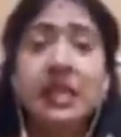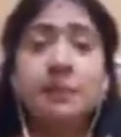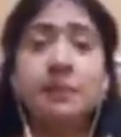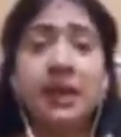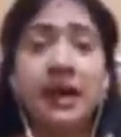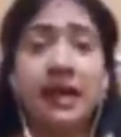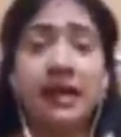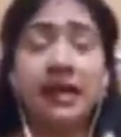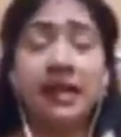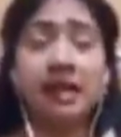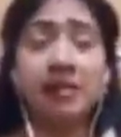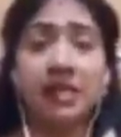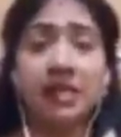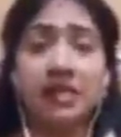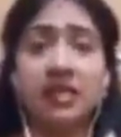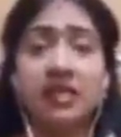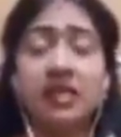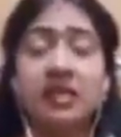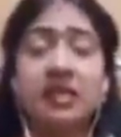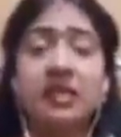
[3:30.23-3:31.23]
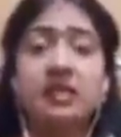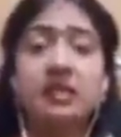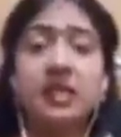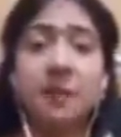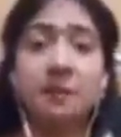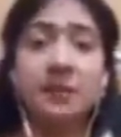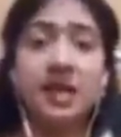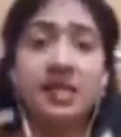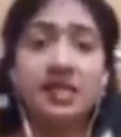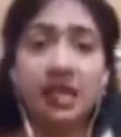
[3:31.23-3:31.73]
சில பழங்கள் வந்து
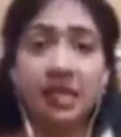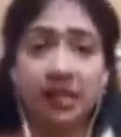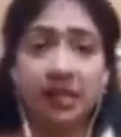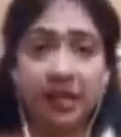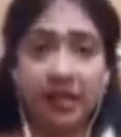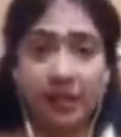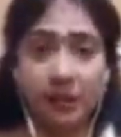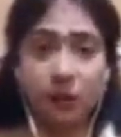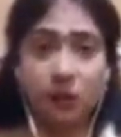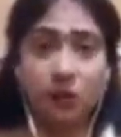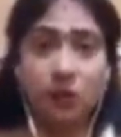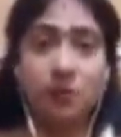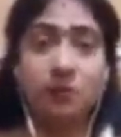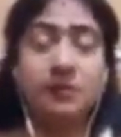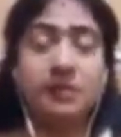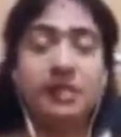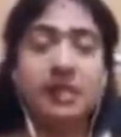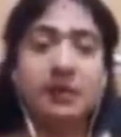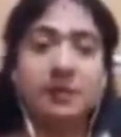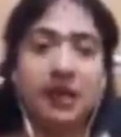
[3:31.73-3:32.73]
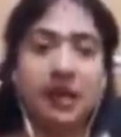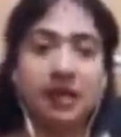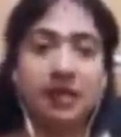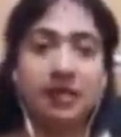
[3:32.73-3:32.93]
சாப்பிட்டா சர்க்கரை கூடும் சில